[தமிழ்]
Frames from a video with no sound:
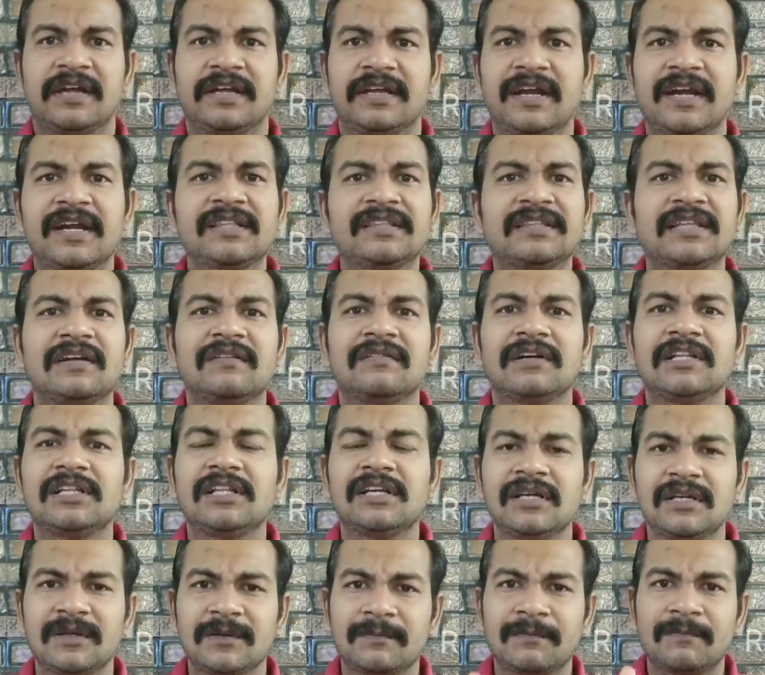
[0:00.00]
இடத்துல வந்து
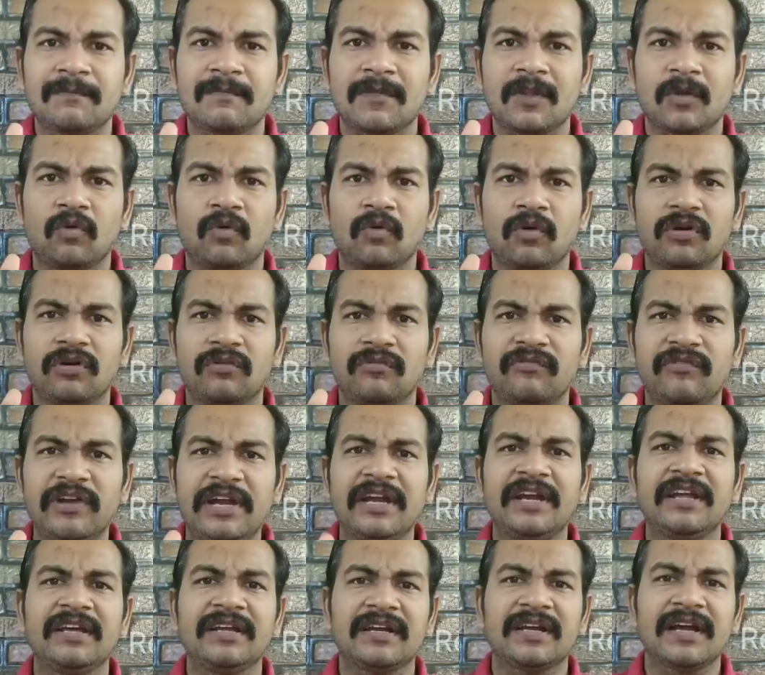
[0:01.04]
ஒரு
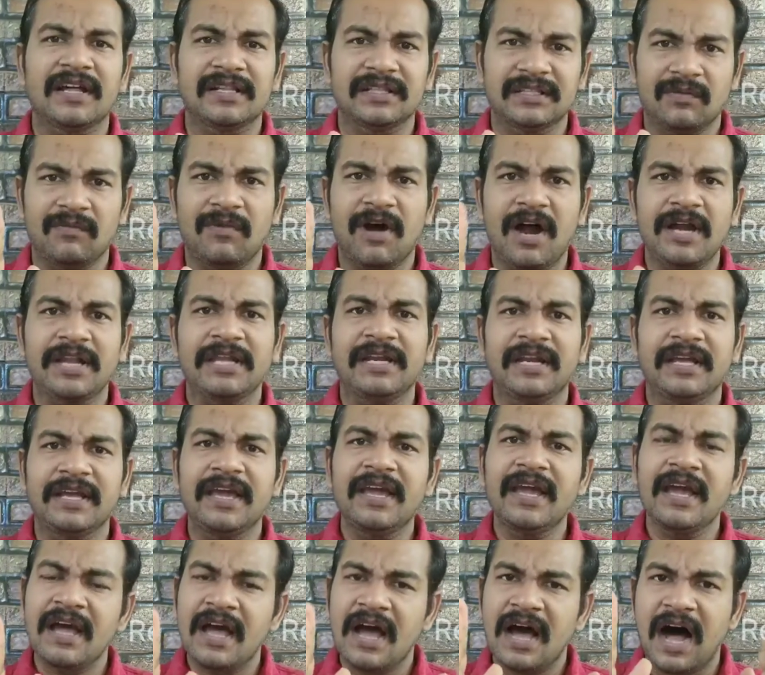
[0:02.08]
வீடு இருக்கு அந்த
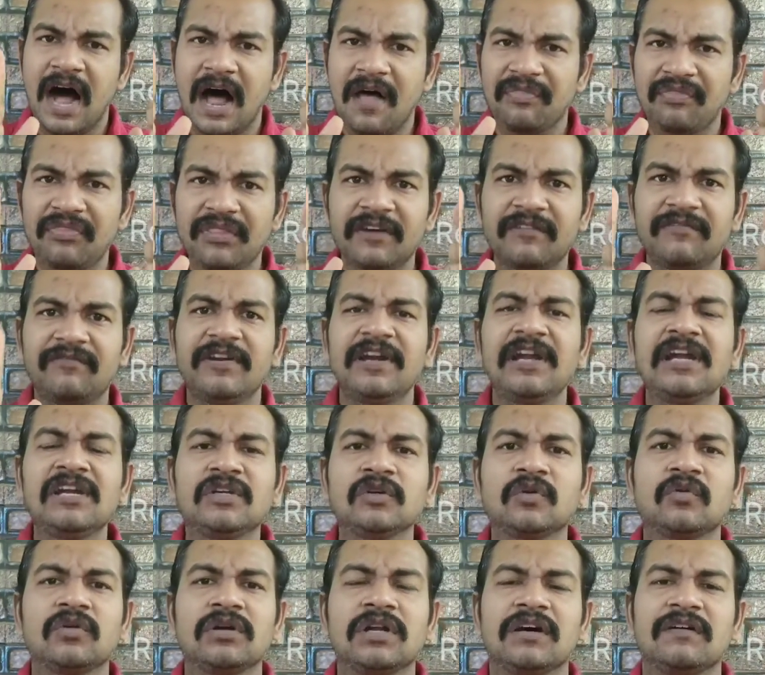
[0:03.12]
மாடியிலேயே அந்த
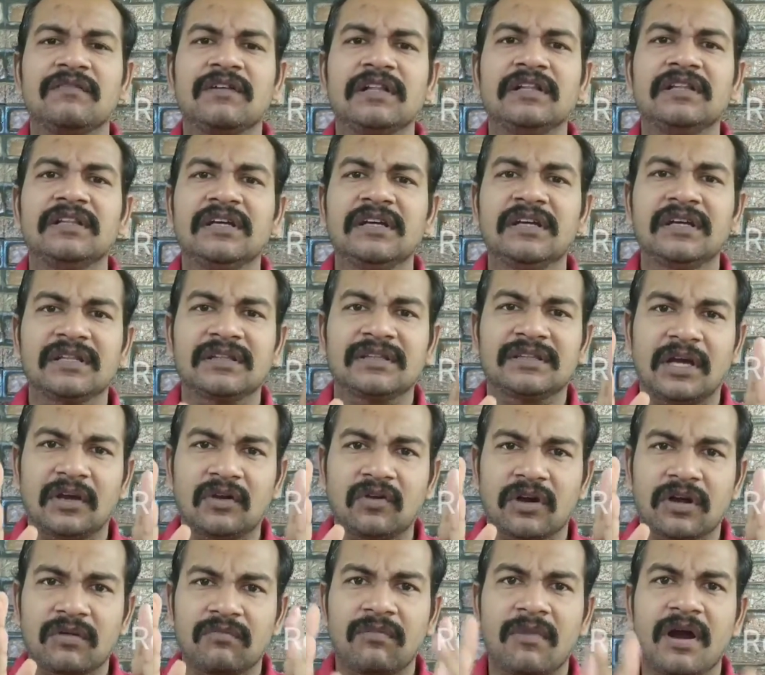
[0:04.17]
வீட்டுக்குள்ள வந்து
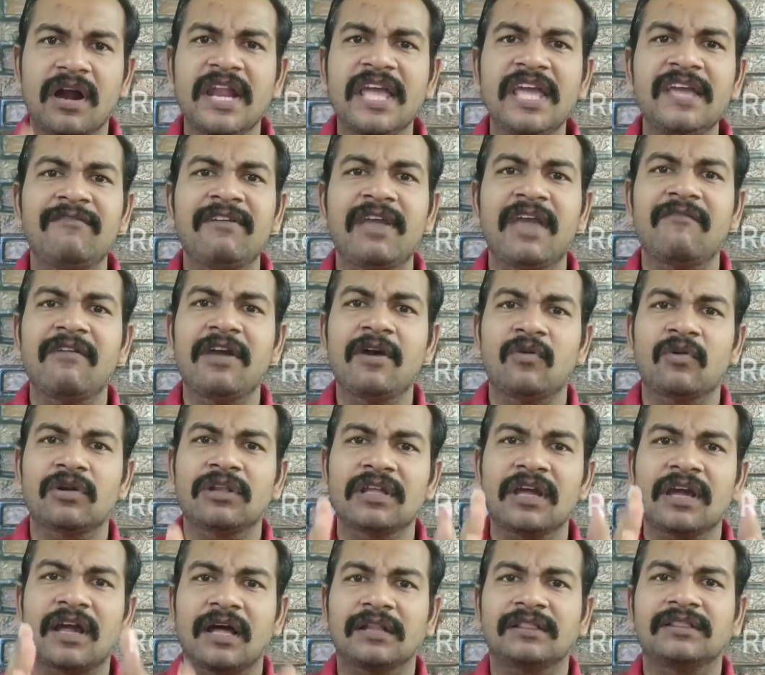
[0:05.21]
தன்னோட மனைவியவே
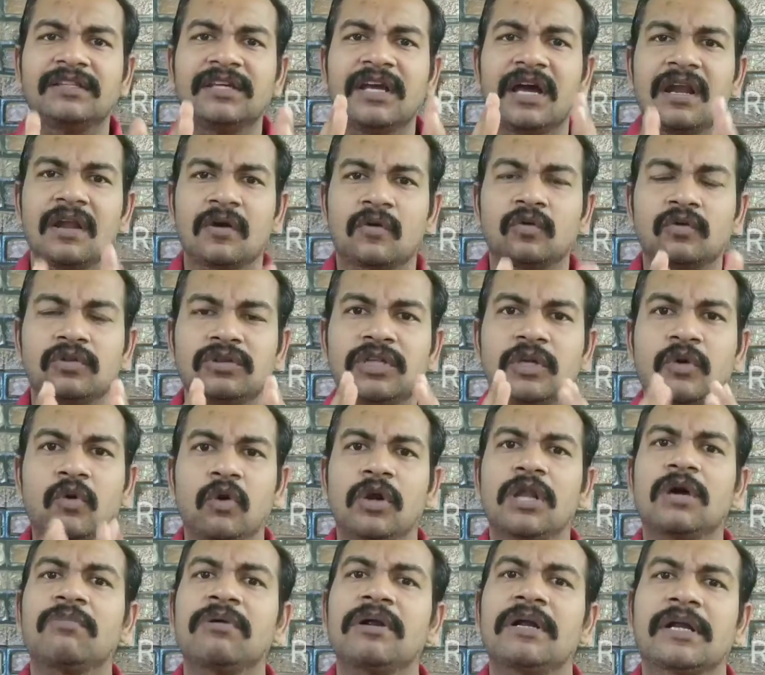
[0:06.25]
ஒருத்தன் கத்தியால குத்தி
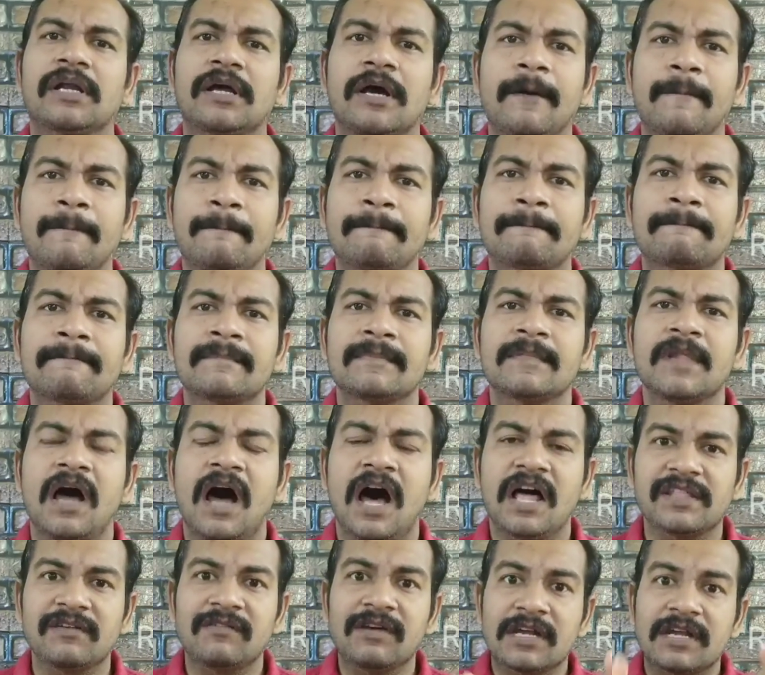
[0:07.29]
கொலை பண்றான்
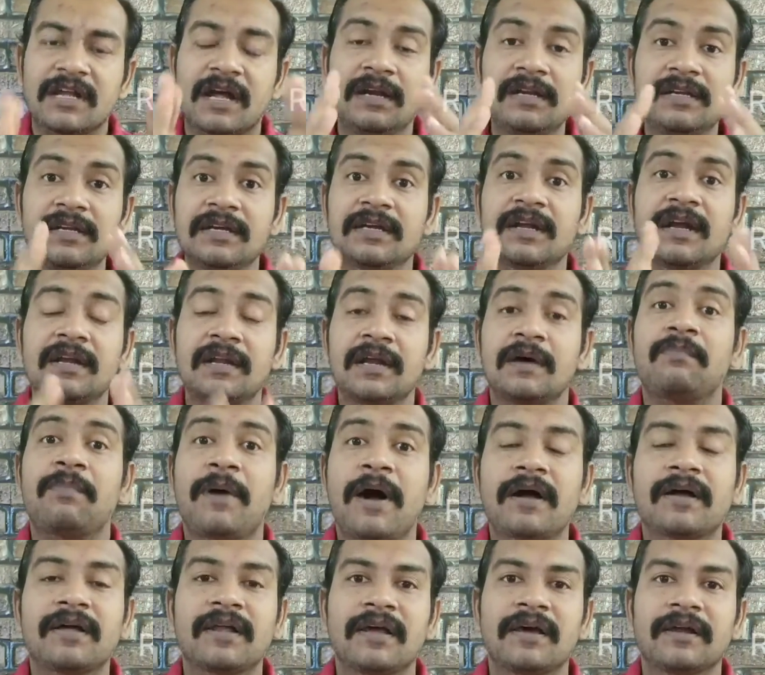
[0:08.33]
அதை அவர் கண்ணு கண்ணா
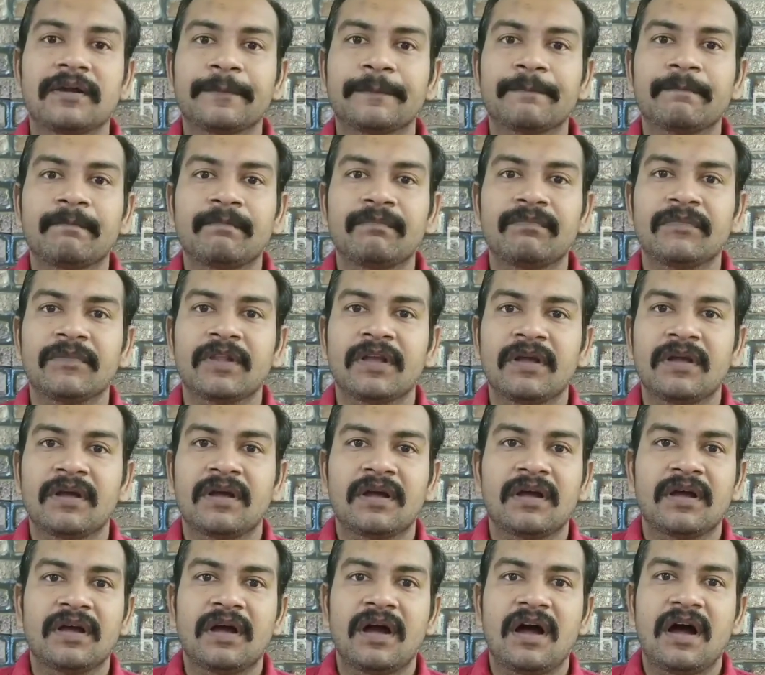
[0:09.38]
பாக்குறாரு
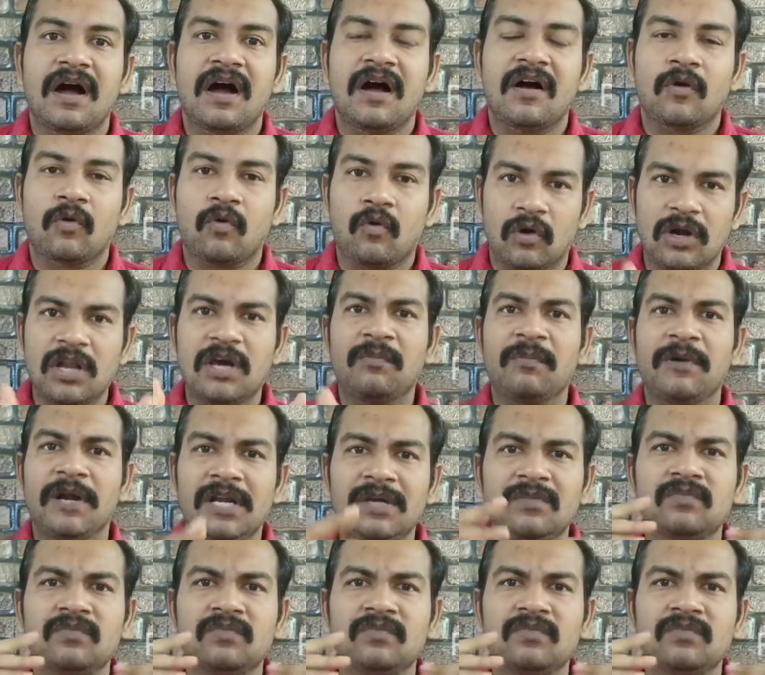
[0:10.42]
கொலை பண்ணி